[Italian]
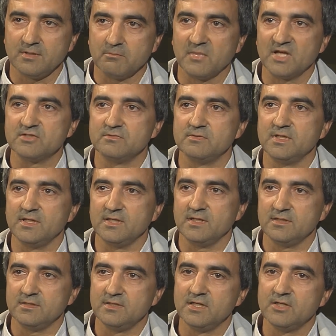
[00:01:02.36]
ma
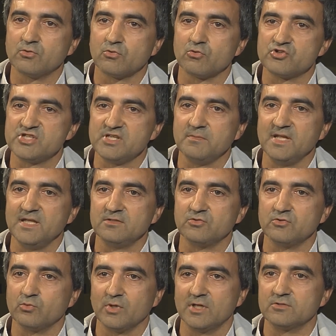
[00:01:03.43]
eh, di
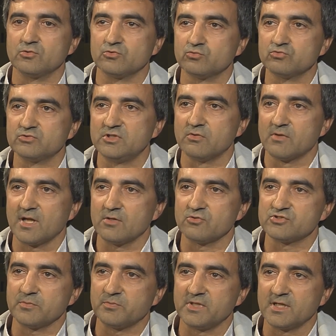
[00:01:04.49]
riconoscimento in quanto tutti dovranno
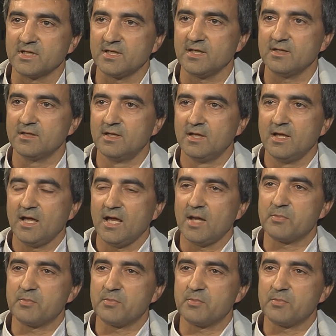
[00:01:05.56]
saperla a